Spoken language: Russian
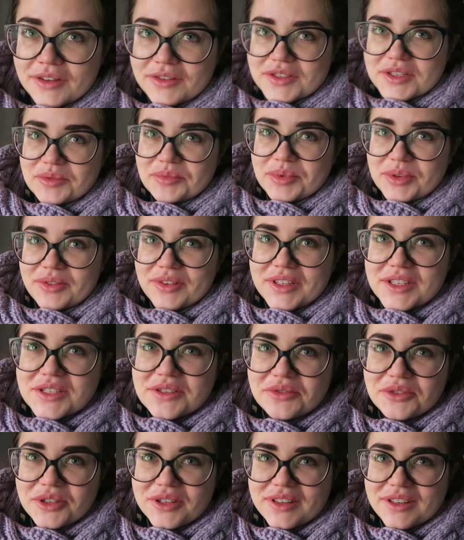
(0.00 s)
Всем привет!
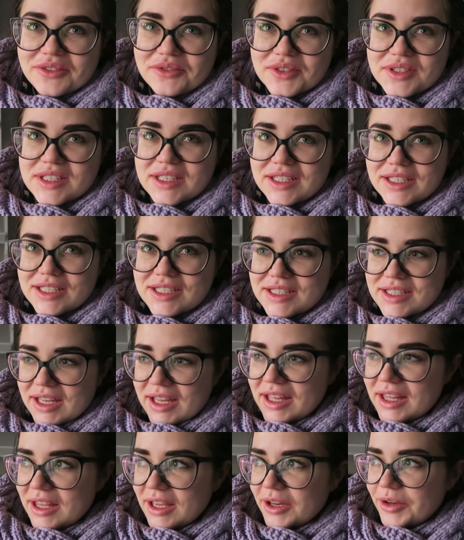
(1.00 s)
Сегодня
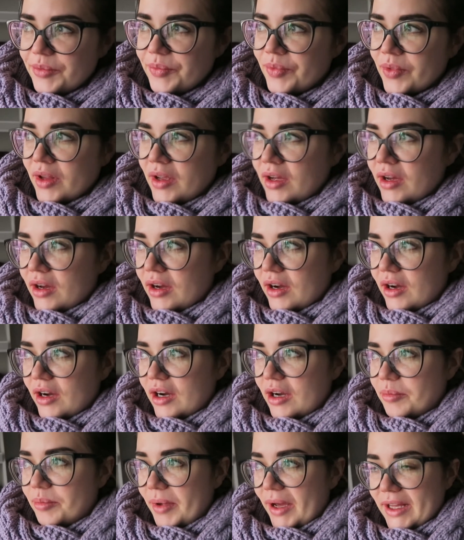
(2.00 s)
воскресенье,
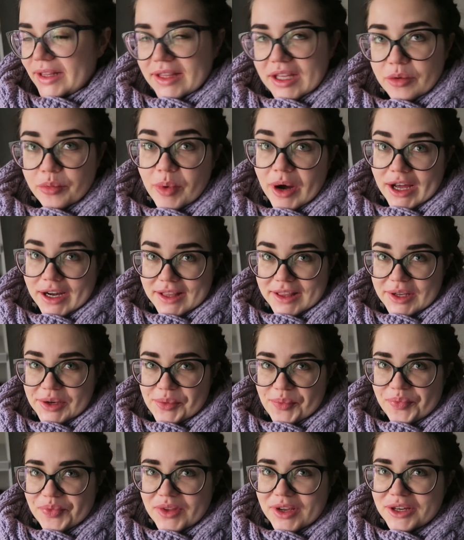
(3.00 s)
5 а,
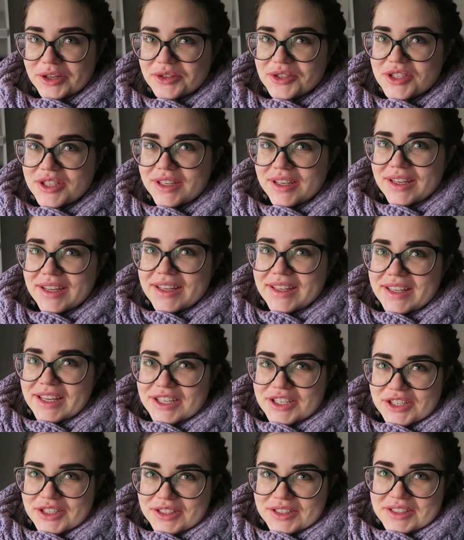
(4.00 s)
марта. Короче,
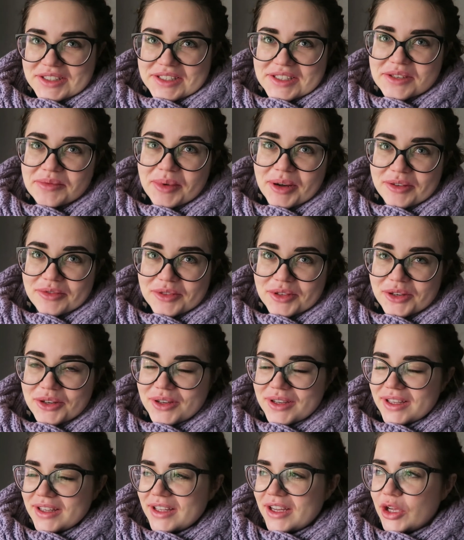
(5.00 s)
я же снимаю
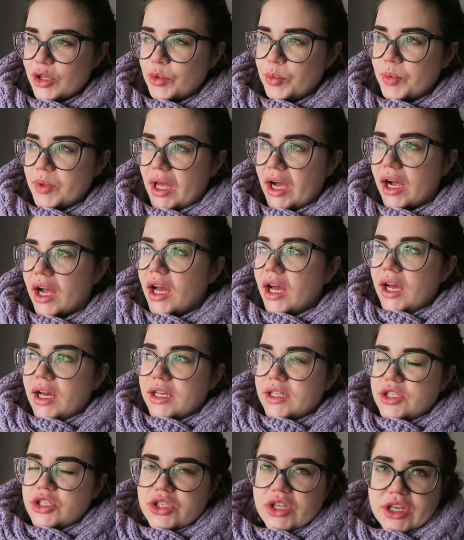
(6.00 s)
влог и такая думаю, так,
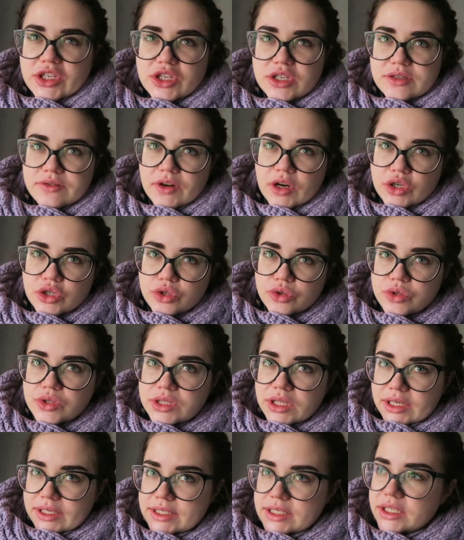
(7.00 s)
значит, я сейчас выхожу из
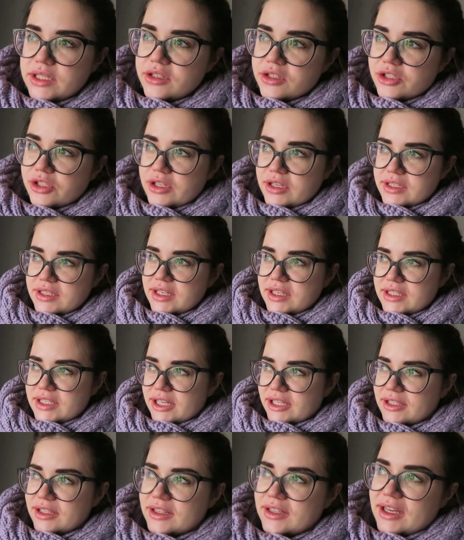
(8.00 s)
такси, должна снять
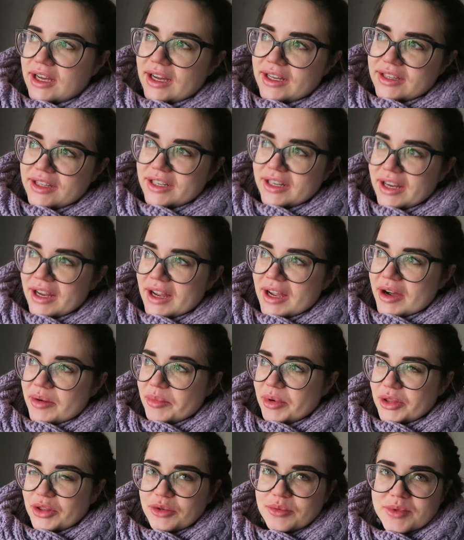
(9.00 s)
этот кадр,
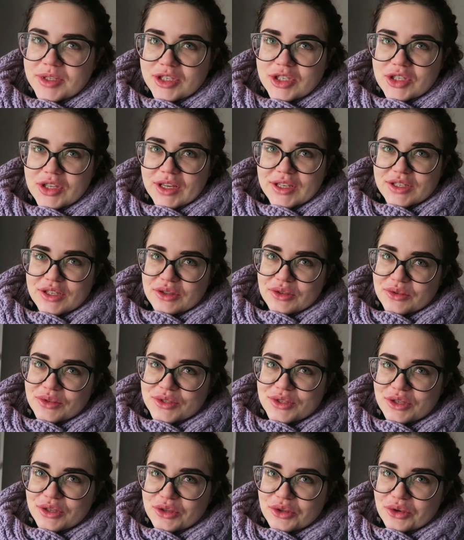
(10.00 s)
потом, значит, я зайду на
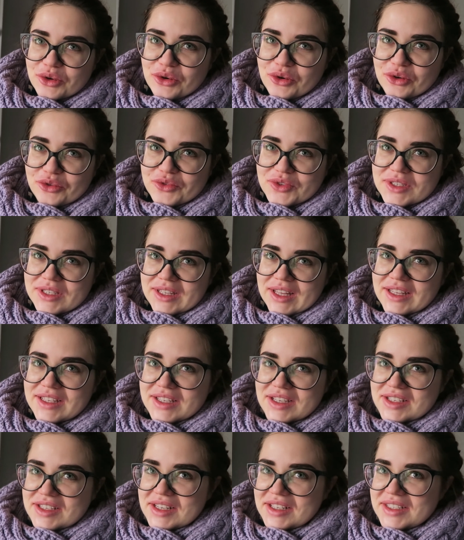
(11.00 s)
территорию офиса, надо
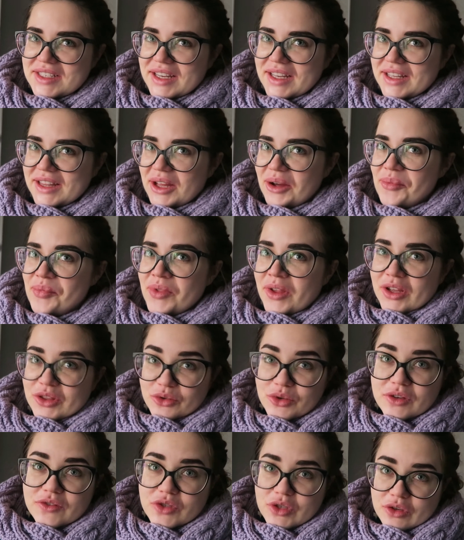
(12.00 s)
сказать это. Но
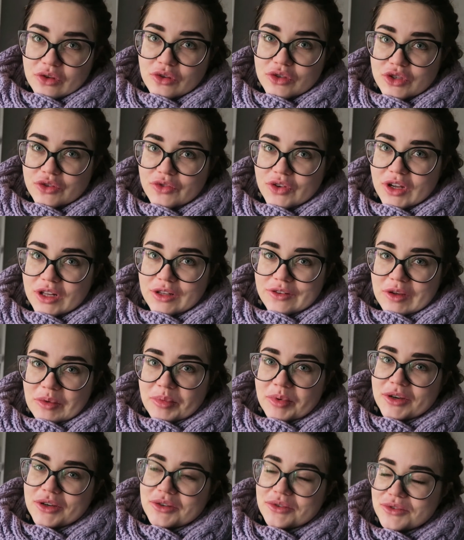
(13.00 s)
ну, я все равно же в голове
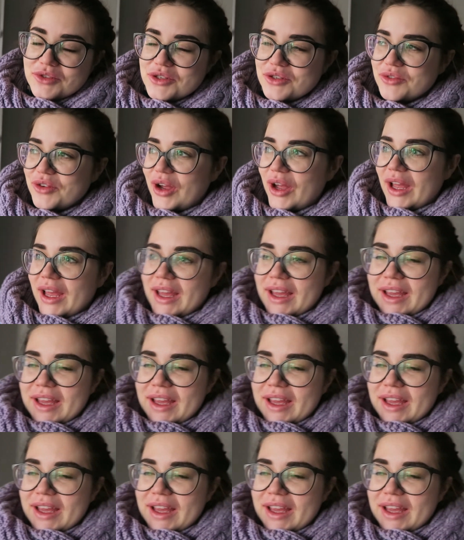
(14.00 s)
прокручиваю.